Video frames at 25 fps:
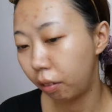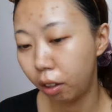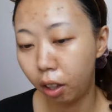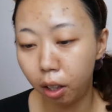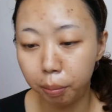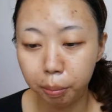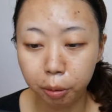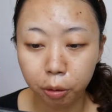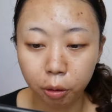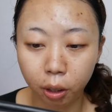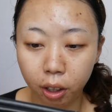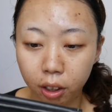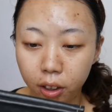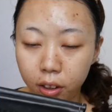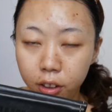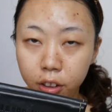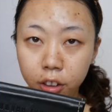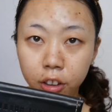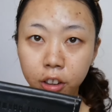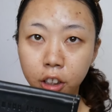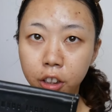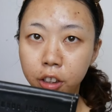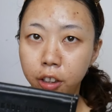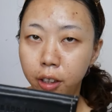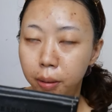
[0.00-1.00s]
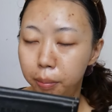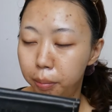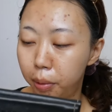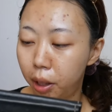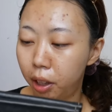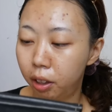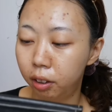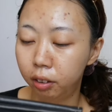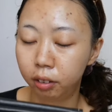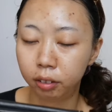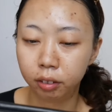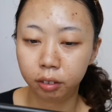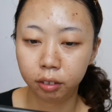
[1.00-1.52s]
哎，不管了，直接上吧。
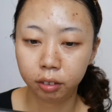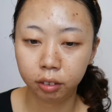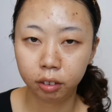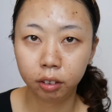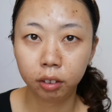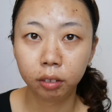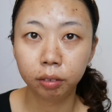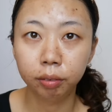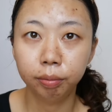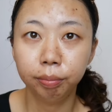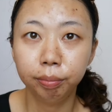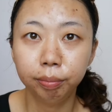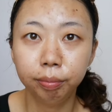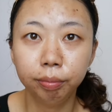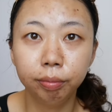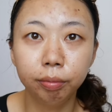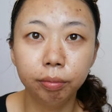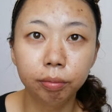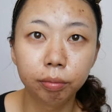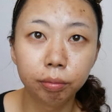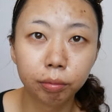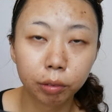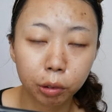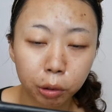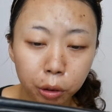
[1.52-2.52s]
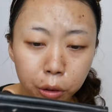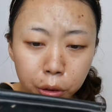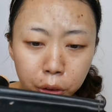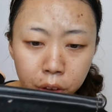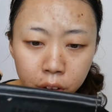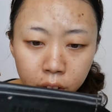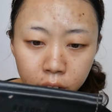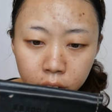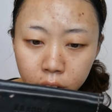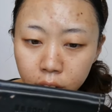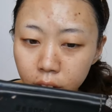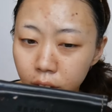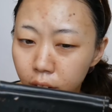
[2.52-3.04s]
我觉
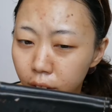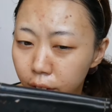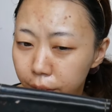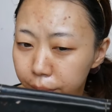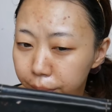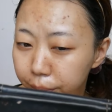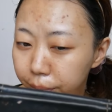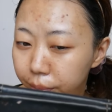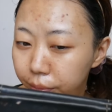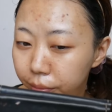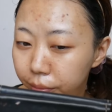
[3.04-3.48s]
得这个